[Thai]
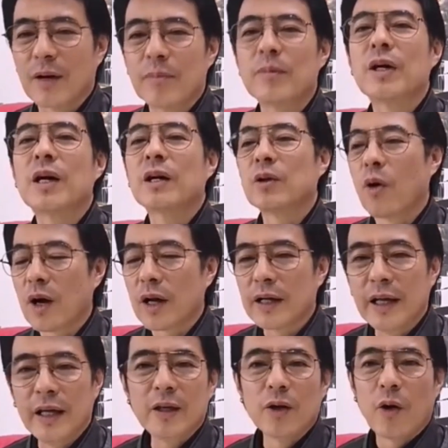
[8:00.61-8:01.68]
ก็มึงก็โดนค
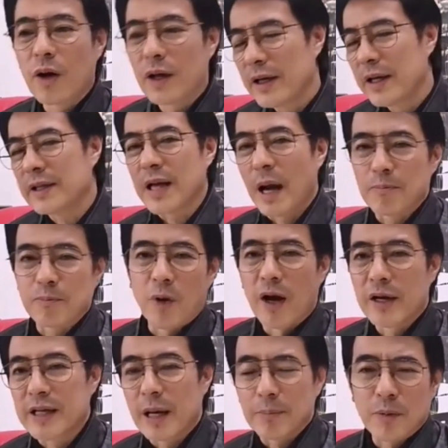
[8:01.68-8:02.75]
ดีโดนคดีจับปล่อย
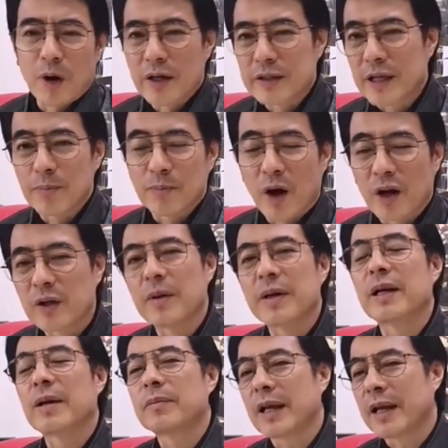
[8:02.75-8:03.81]
จับปล่อยจับปล่อยอยู่
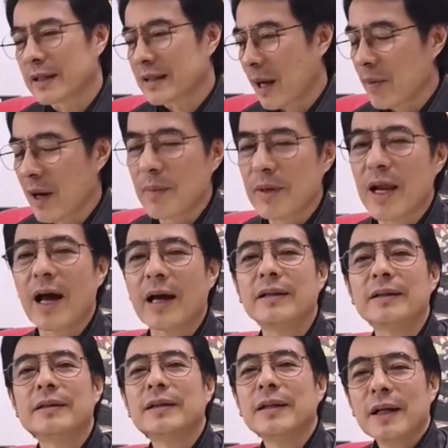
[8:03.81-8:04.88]
นี่เด็กๆทำอะไรไม่ได้
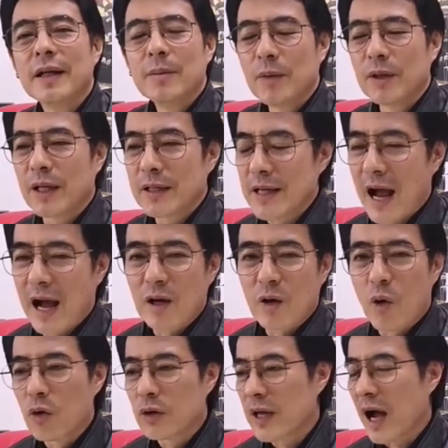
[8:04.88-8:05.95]
มึงจะย่าง
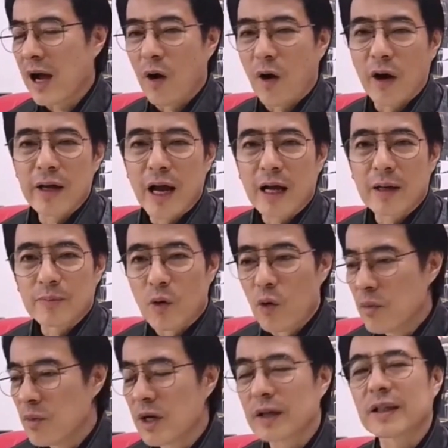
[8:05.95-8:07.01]
กุ้งย่างหอยย่างปู
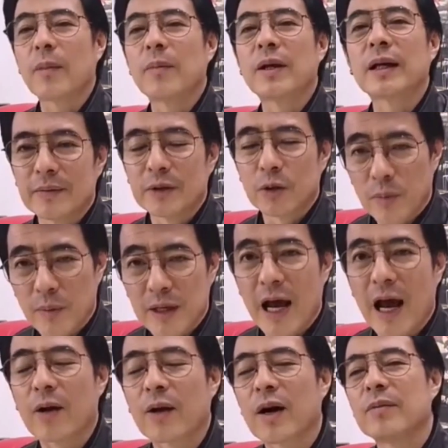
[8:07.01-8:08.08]
มึงก็ทำอะไรประยุทธ์ไม่
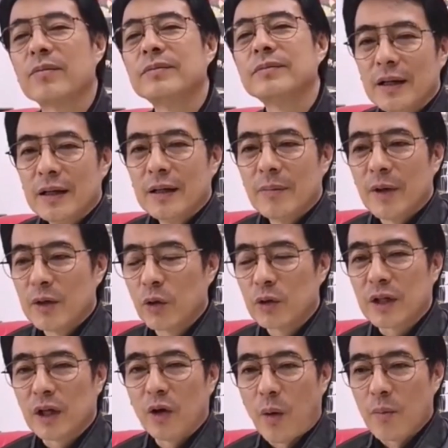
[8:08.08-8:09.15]
ได้หรอกครับประยุทธ์
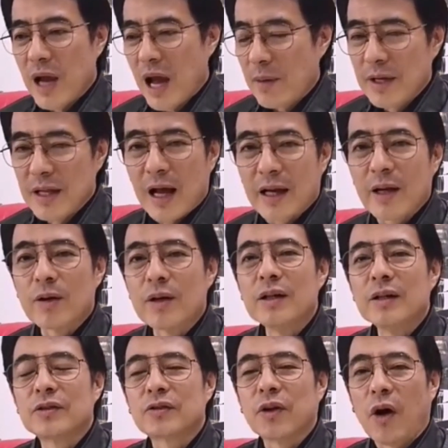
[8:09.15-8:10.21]
จะล้มได้มีทางเดียวคือ
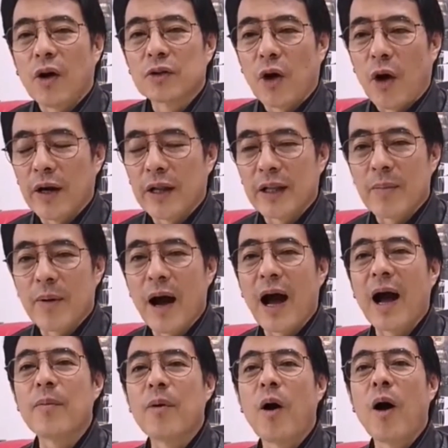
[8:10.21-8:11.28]
สสในสภา
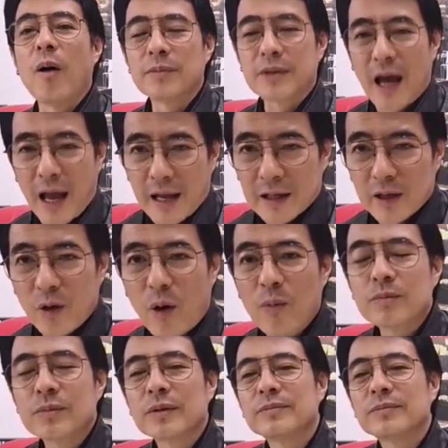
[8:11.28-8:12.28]
พร้อมใจกันล้ม